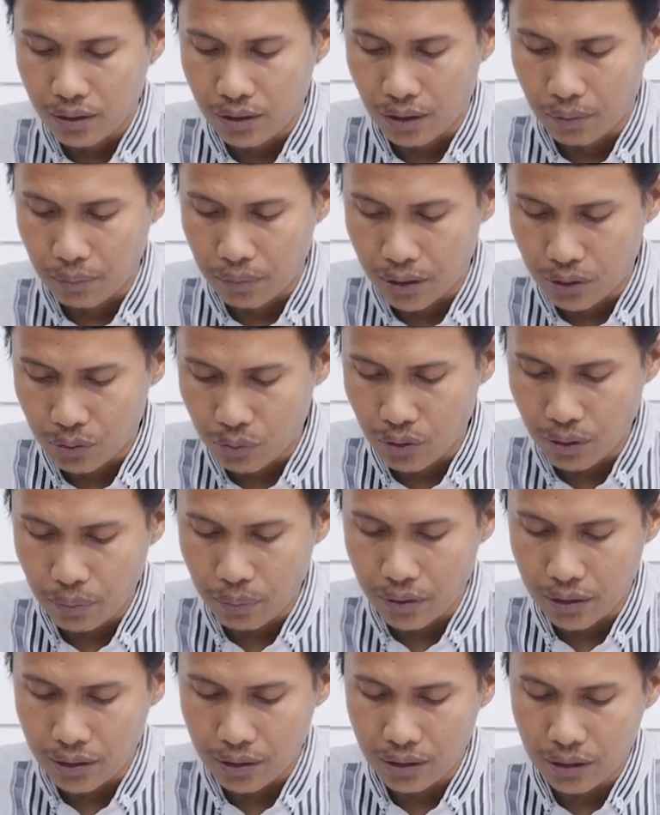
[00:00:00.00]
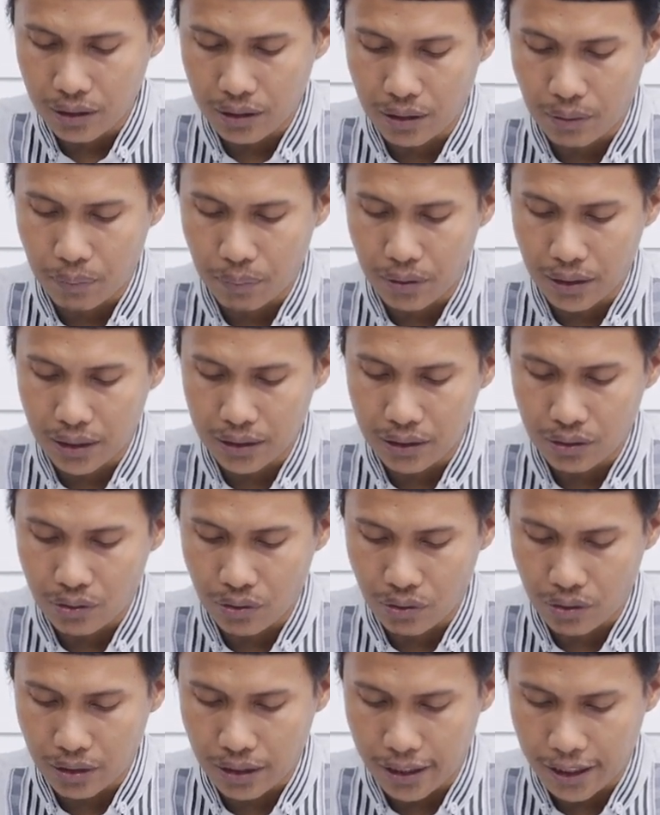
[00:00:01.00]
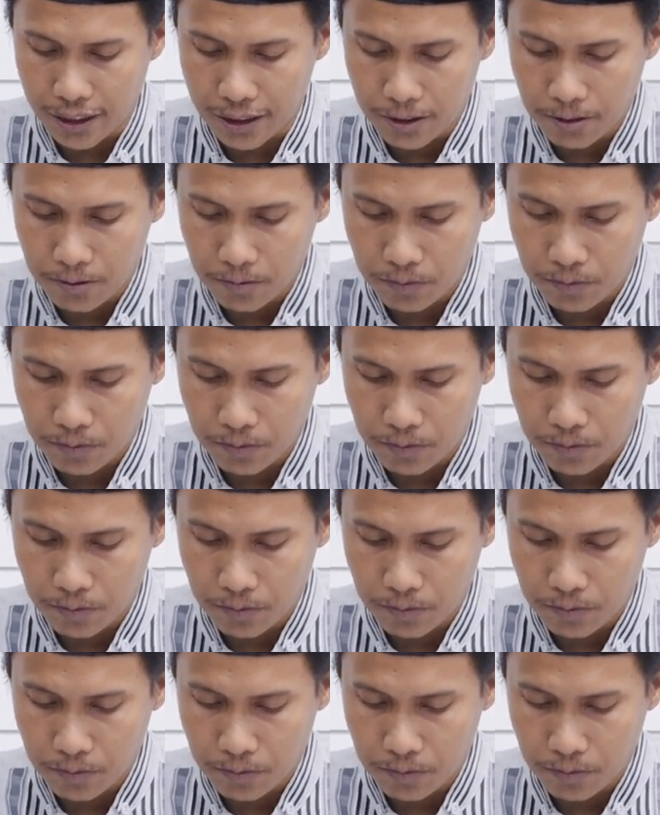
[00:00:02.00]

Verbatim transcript: Tambah 2 berarti 13 rakaat.